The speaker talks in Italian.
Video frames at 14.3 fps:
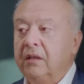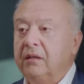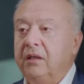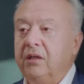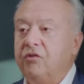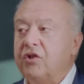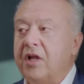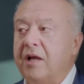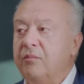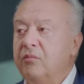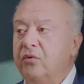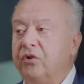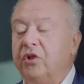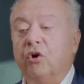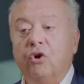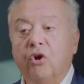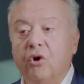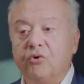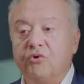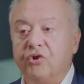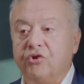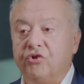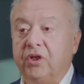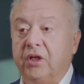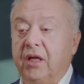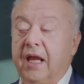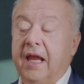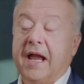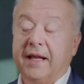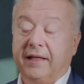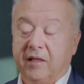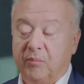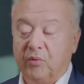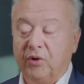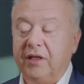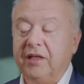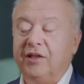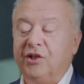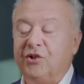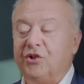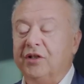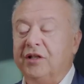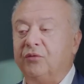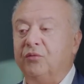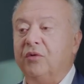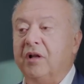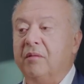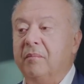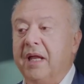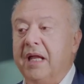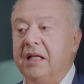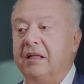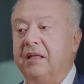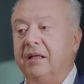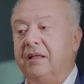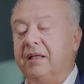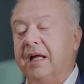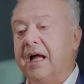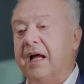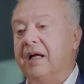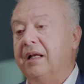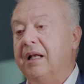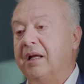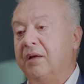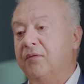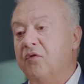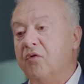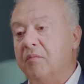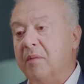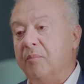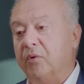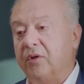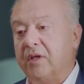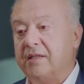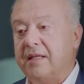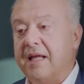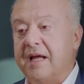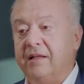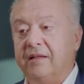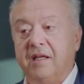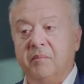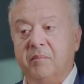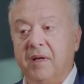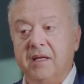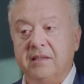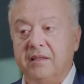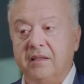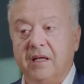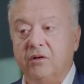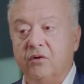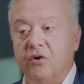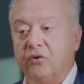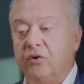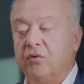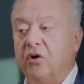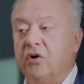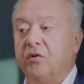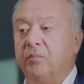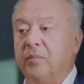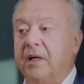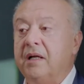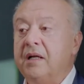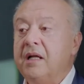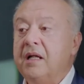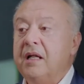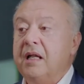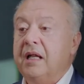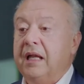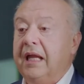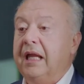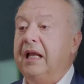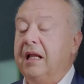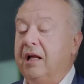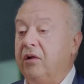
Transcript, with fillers: diciamo, teologici e anche politici naturalmente tra la riforma protestante, i paesi del nord Europa, e la